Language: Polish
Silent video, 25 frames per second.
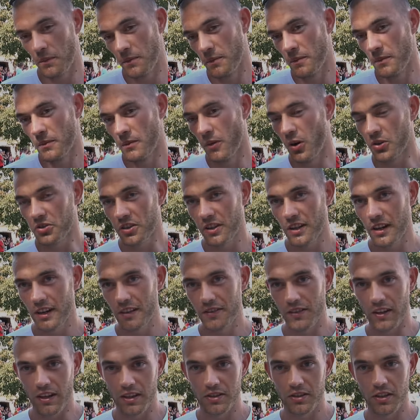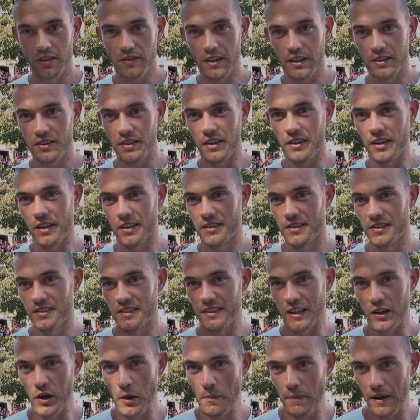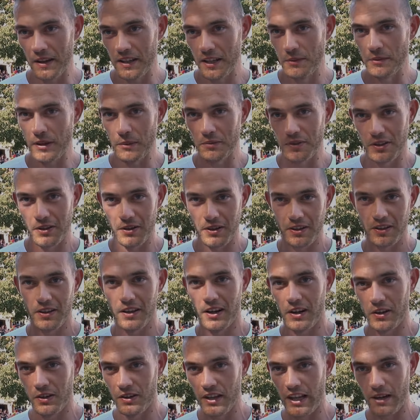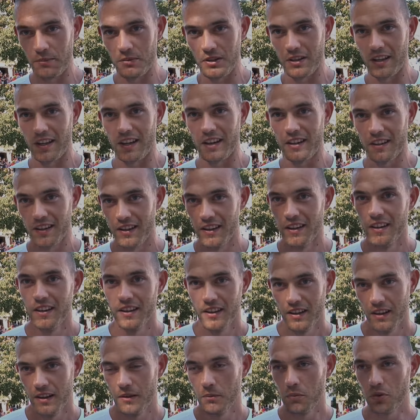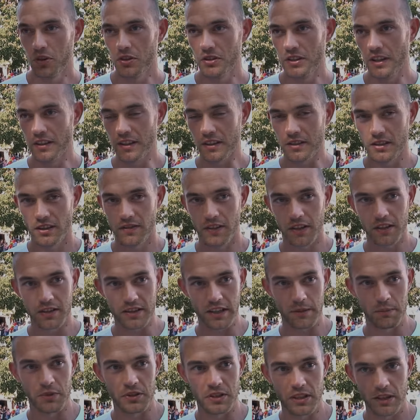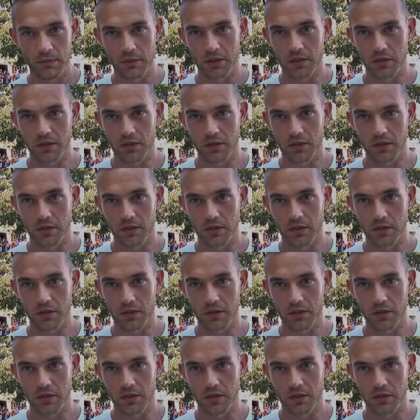może rywalizować jednak z zakopanym tamtym rejonami, tak? Bo jednak te 25 km